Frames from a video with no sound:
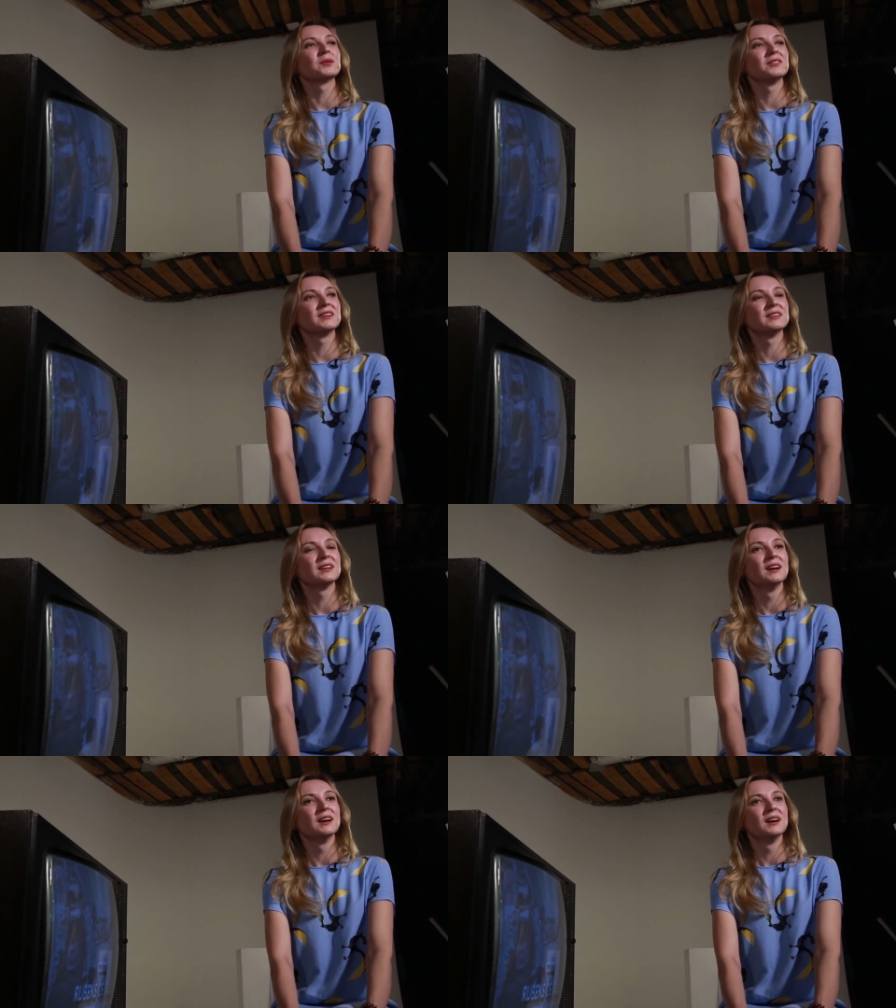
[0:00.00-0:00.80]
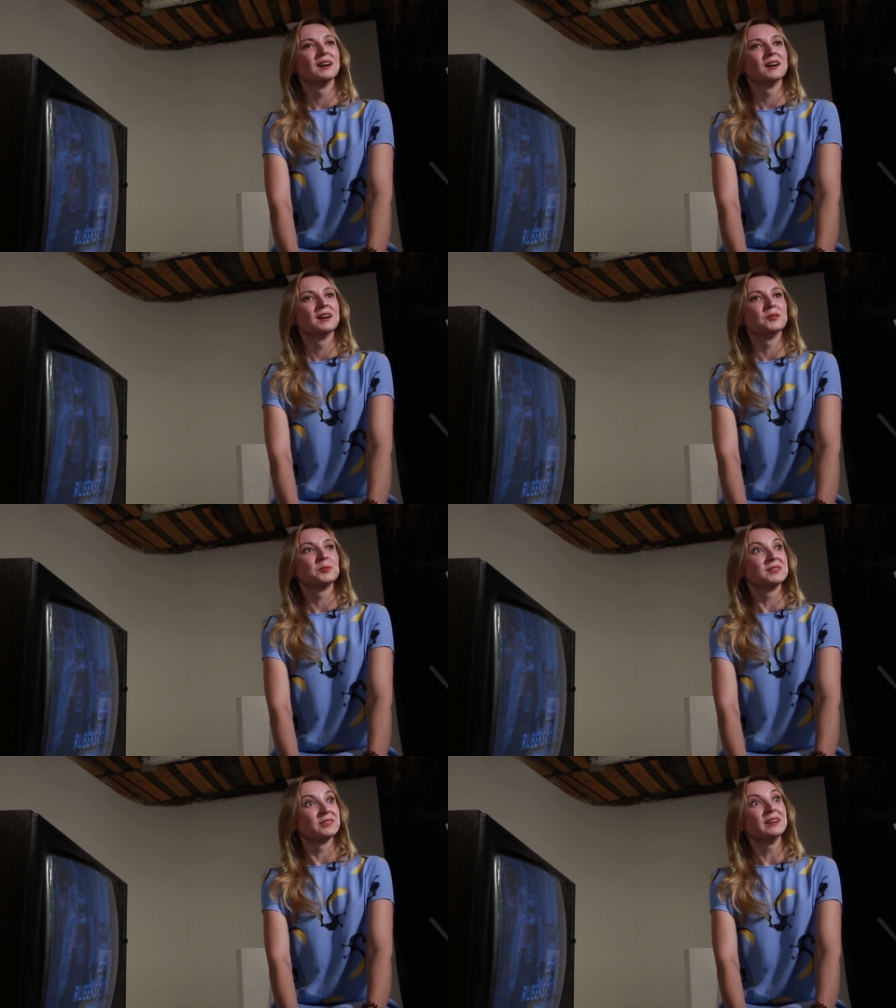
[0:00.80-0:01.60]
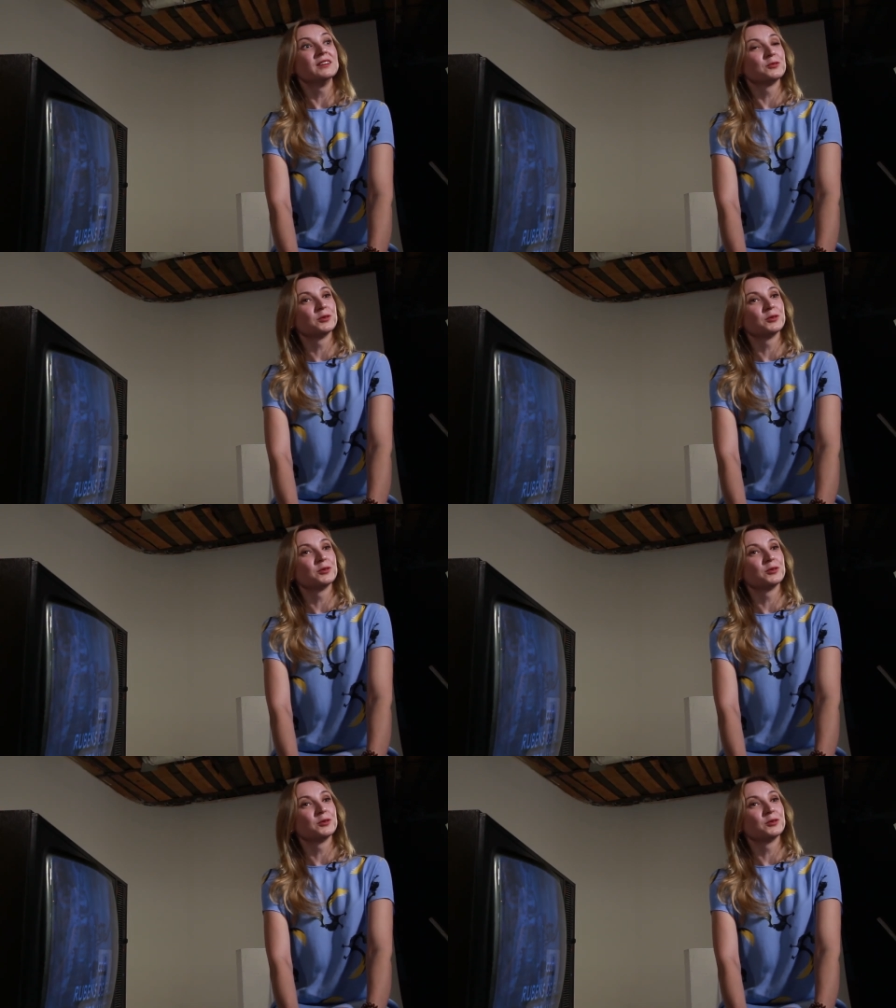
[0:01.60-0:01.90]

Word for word: нам говорит, представляете,